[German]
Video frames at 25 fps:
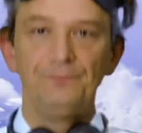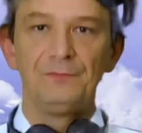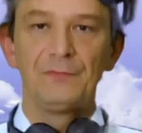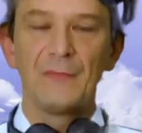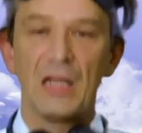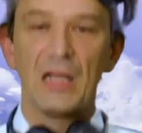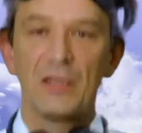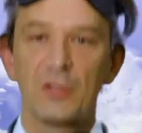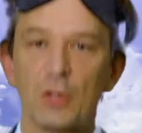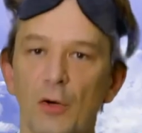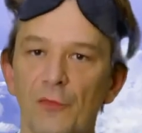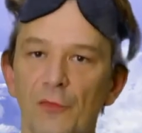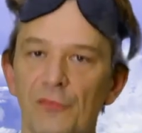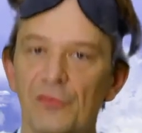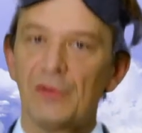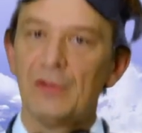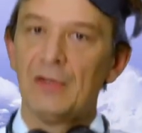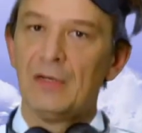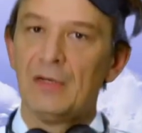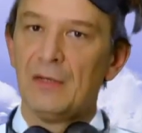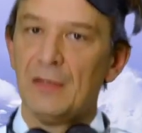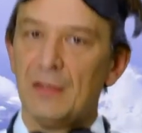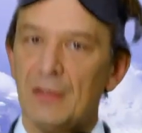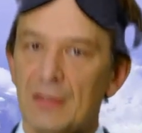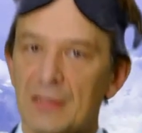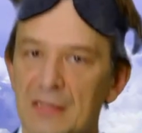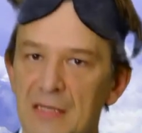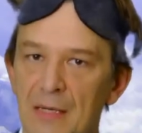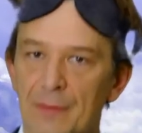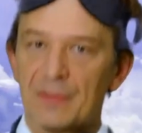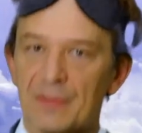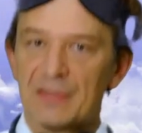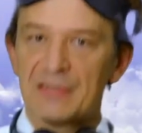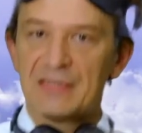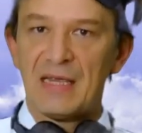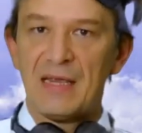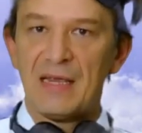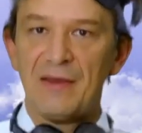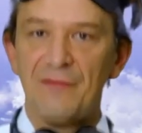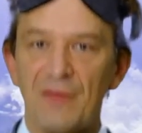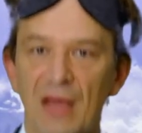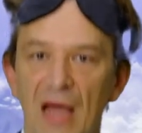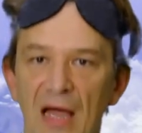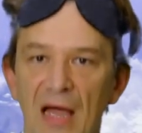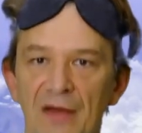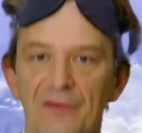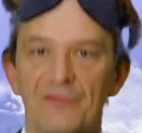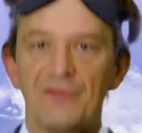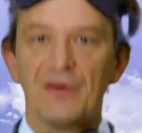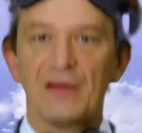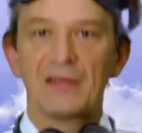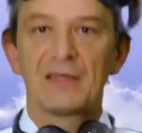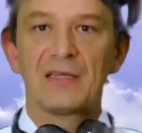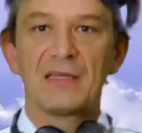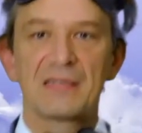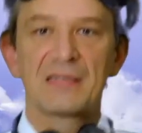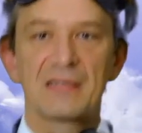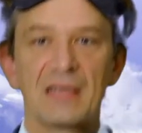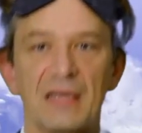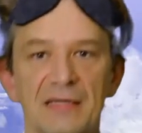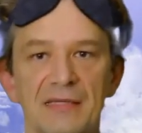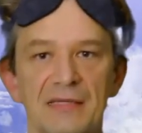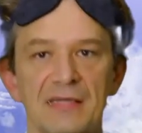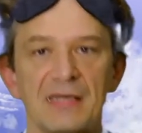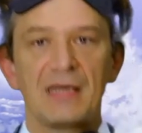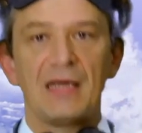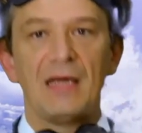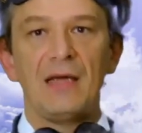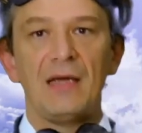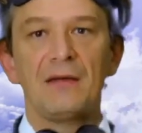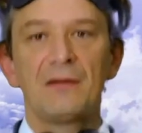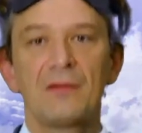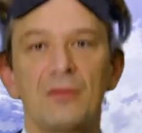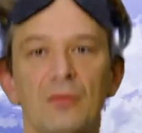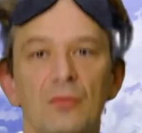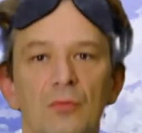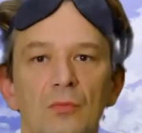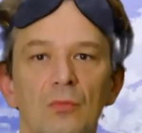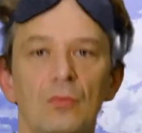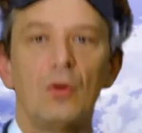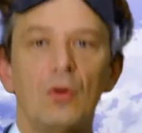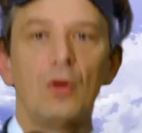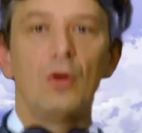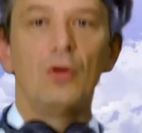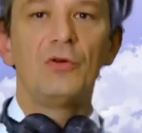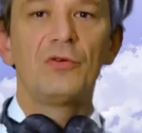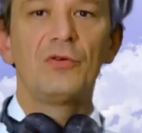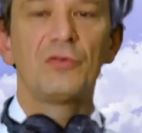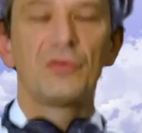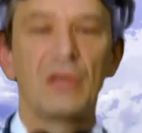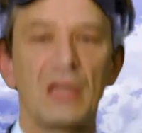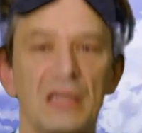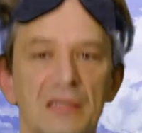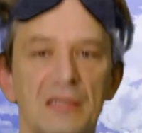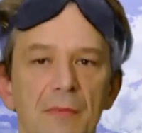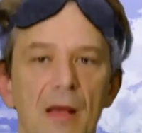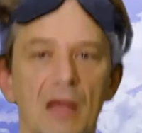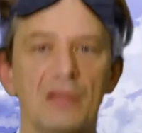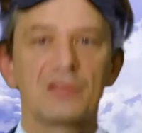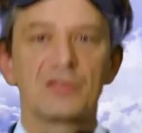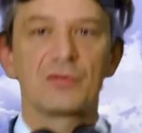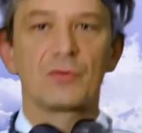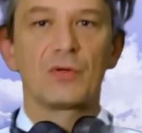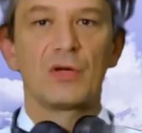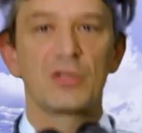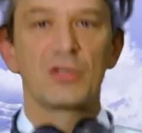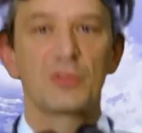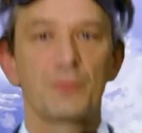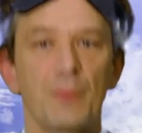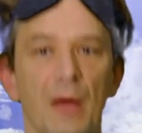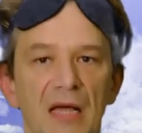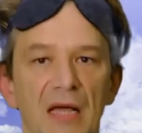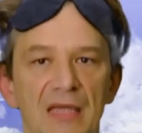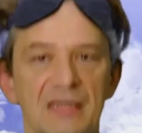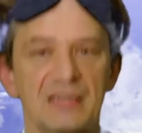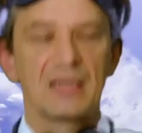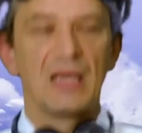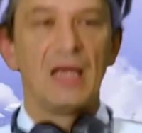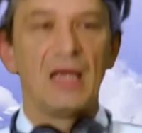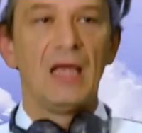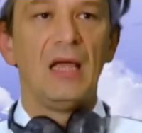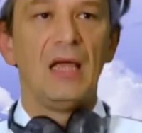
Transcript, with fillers: Ich hoffe, Sie haben gesehen, wie einfach das Ganze geht und das macht sogar Spaß.